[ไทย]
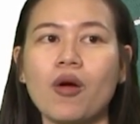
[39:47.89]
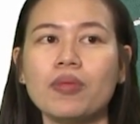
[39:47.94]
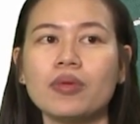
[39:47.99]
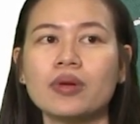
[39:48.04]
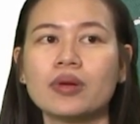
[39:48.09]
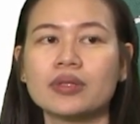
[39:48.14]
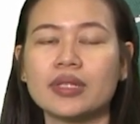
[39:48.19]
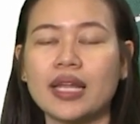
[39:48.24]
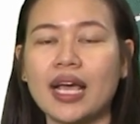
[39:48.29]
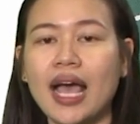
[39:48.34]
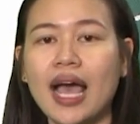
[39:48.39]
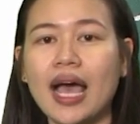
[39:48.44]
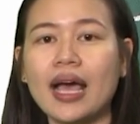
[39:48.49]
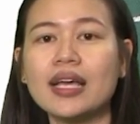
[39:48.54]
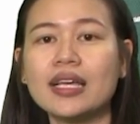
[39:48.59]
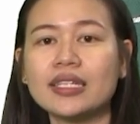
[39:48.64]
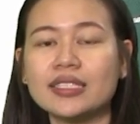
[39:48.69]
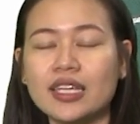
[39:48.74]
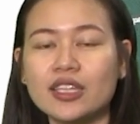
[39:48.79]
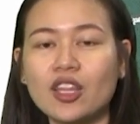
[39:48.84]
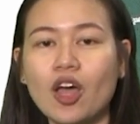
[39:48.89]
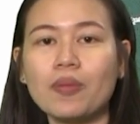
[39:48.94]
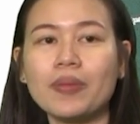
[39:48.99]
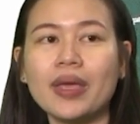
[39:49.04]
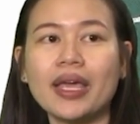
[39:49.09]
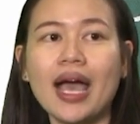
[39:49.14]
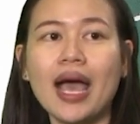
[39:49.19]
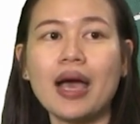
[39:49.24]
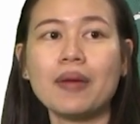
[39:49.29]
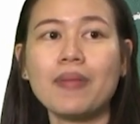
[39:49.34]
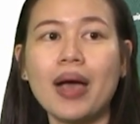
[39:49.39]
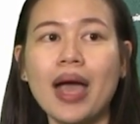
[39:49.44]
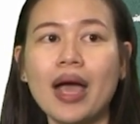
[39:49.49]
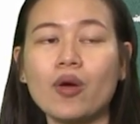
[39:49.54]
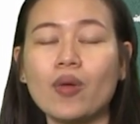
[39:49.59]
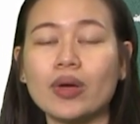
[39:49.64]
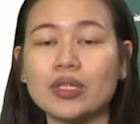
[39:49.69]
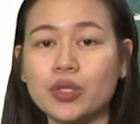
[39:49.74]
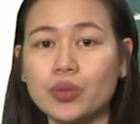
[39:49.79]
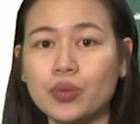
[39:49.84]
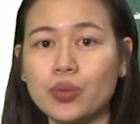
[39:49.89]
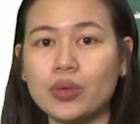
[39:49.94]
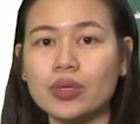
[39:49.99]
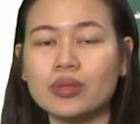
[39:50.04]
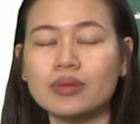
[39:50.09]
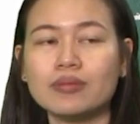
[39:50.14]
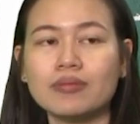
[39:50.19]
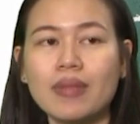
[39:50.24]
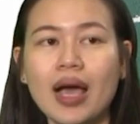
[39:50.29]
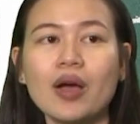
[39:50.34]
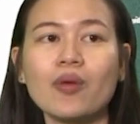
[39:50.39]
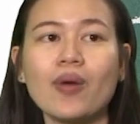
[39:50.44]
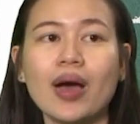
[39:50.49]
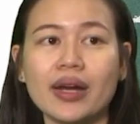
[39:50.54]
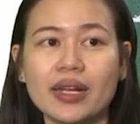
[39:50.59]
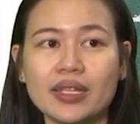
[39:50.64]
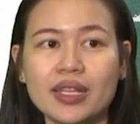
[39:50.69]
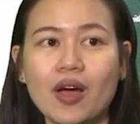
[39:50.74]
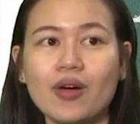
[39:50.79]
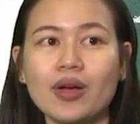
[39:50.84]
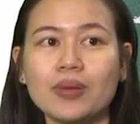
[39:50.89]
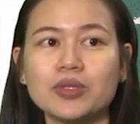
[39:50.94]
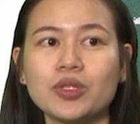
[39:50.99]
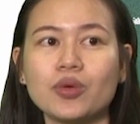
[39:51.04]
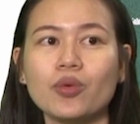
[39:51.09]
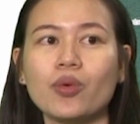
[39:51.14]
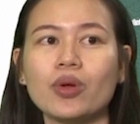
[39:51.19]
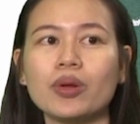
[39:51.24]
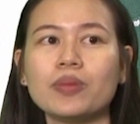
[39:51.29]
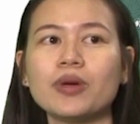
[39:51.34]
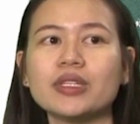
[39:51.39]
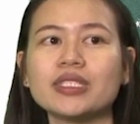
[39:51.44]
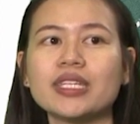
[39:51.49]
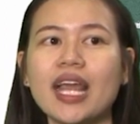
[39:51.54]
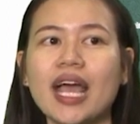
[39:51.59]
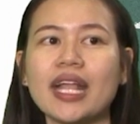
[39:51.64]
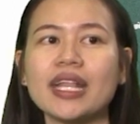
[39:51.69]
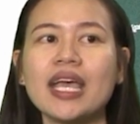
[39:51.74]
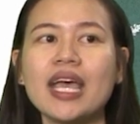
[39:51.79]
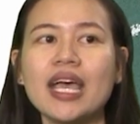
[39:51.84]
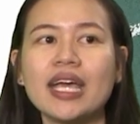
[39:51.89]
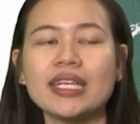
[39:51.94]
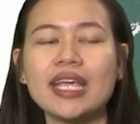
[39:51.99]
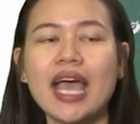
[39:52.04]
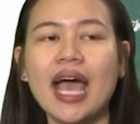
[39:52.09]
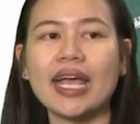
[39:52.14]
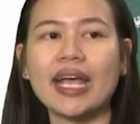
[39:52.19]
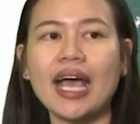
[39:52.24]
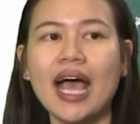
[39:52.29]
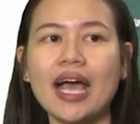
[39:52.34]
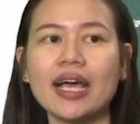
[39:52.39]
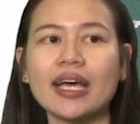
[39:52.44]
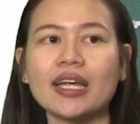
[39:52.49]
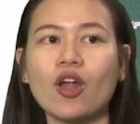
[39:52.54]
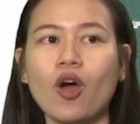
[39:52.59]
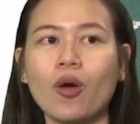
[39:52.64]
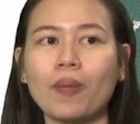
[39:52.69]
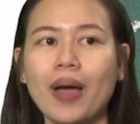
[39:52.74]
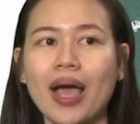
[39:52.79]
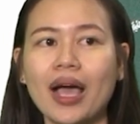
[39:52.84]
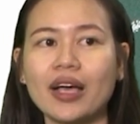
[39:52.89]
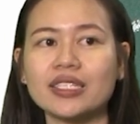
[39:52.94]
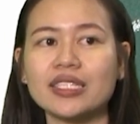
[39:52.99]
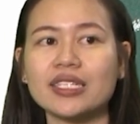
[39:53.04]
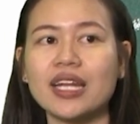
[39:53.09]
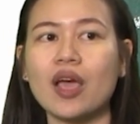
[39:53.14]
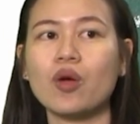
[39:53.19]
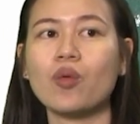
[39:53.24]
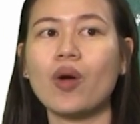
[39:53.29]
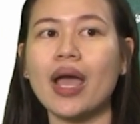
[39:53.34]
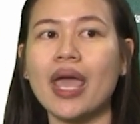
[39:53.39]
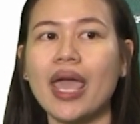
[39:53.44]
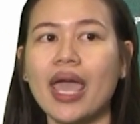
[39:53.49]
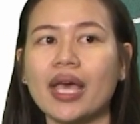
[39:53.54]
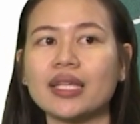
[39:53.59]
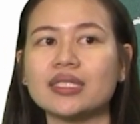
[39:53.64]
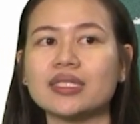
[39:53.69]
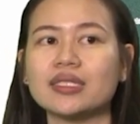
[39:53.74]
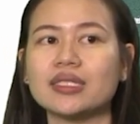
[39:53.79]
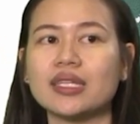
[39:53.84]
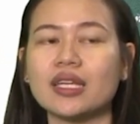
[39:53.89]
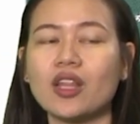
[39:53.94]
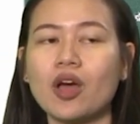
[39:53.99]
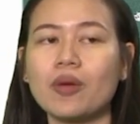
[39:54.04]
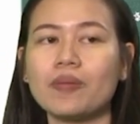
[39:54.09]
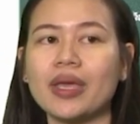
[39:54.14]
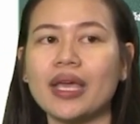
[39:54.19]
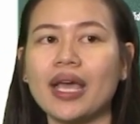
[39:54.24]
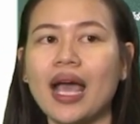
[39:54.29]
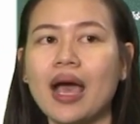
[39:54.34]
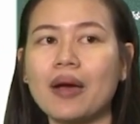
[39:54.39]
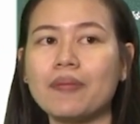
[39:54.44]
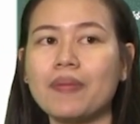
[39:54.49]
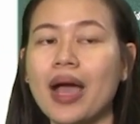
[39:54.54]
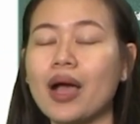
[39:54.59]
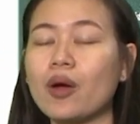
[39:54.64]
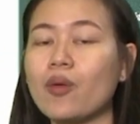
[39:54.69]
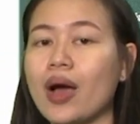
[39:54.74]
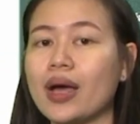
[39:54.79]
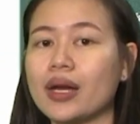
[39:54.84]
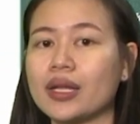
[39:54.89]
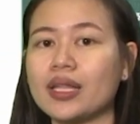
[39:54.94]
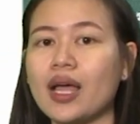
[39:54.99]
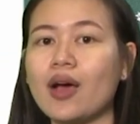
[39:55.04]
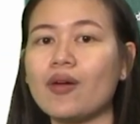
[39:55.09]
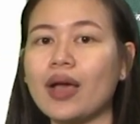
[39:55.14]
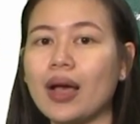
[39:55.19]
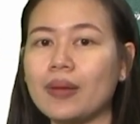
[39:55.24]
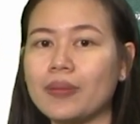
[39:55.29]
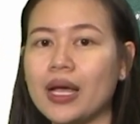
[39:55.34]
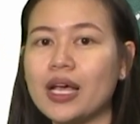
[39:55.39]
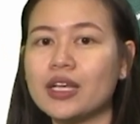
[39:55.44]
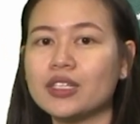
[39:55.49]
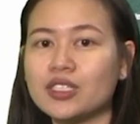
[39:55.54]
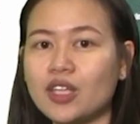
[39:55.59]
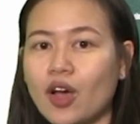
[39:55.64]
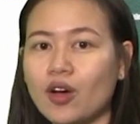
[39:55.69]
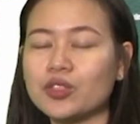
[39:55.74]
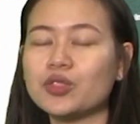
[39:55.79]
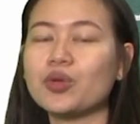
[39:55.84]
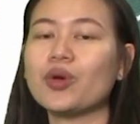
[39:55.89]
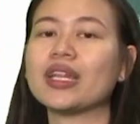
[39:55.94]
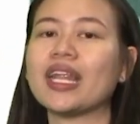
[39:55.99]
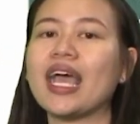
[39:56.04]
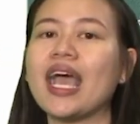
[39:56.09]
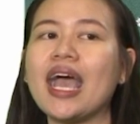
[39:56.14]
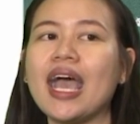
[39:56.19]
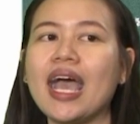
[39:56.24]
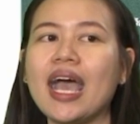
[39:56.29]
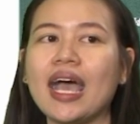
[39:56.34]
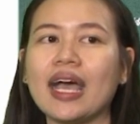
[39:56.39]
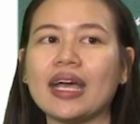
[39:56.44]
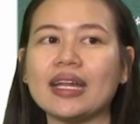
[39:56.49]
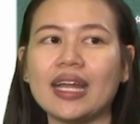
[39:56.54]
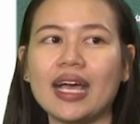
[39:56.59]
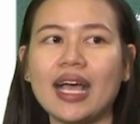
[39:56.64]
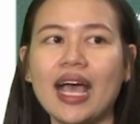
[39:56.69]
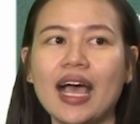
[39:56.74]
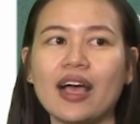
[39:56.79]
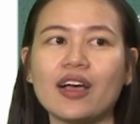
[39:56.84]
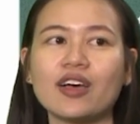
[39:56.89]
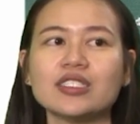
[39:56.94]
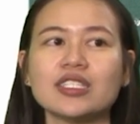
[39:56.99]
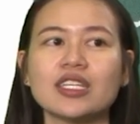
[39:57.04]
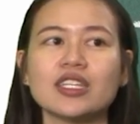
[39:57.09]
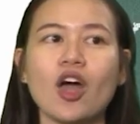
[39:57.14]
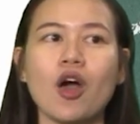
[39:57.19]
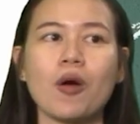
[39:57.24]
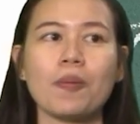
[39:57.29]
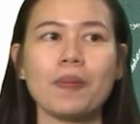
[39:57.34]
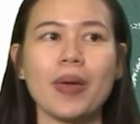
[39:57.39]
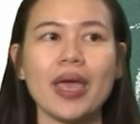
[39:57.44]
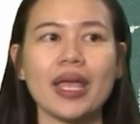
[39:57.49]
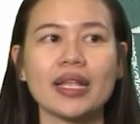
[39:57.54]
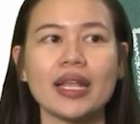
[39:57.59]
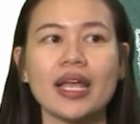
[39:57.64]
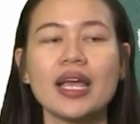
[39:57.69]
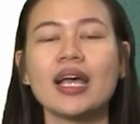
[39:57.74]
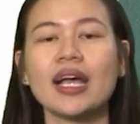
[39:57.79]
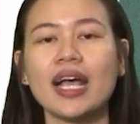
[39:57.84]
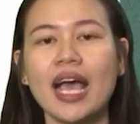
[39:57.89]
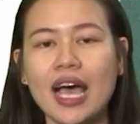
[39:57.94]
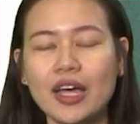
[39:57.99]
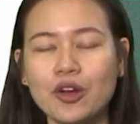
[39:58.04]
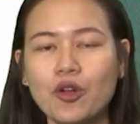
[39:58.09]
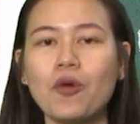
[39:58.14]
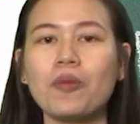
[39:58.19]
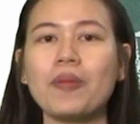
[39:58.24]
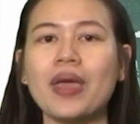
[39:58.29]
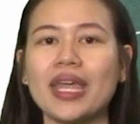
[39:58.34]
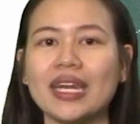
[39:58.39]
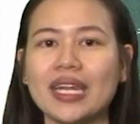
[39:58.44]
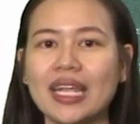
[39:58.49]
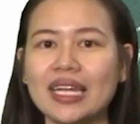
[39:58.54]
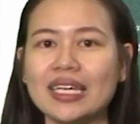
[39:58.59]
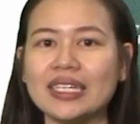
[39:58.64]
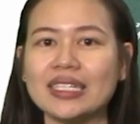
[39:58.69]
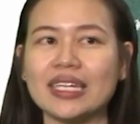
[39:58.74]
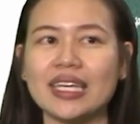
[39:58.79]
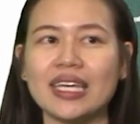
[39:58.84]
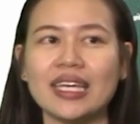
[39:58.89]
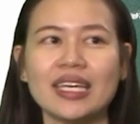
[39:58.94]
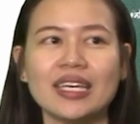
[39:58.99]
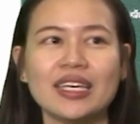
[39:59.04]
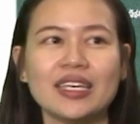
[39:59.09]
2นะคะ จะต้องมีค่ามากกว่า0มากกว่าหรือเท่ากับ 0 เพราะฉะนั้นย้ายข้างกันออกมาก็จะได้ว่า x จะต้องมีค่ามากกว่าหรือเท่ากับ2ส่วน5นะคะ ก็จะตอบเป็นค่าโดเมนได้เลย